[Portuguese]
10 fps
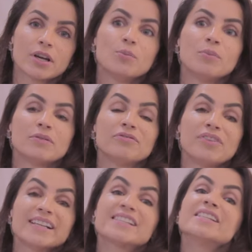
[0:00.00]
que é um
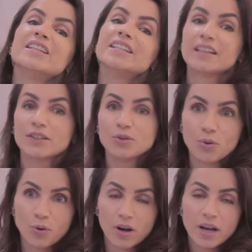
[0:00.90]

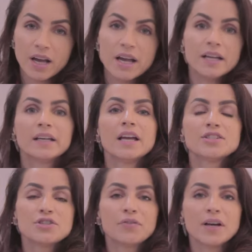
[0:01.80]
facilitador. E a
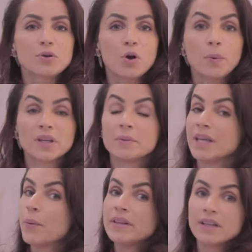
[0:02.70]
gente faz um
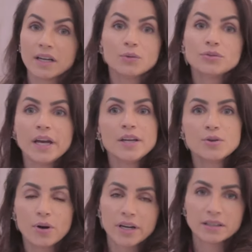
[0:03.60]
acompanhamento. Eu ainda não
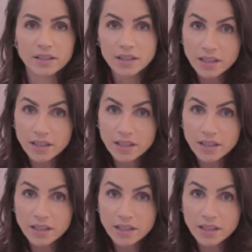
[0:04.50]
tenho 40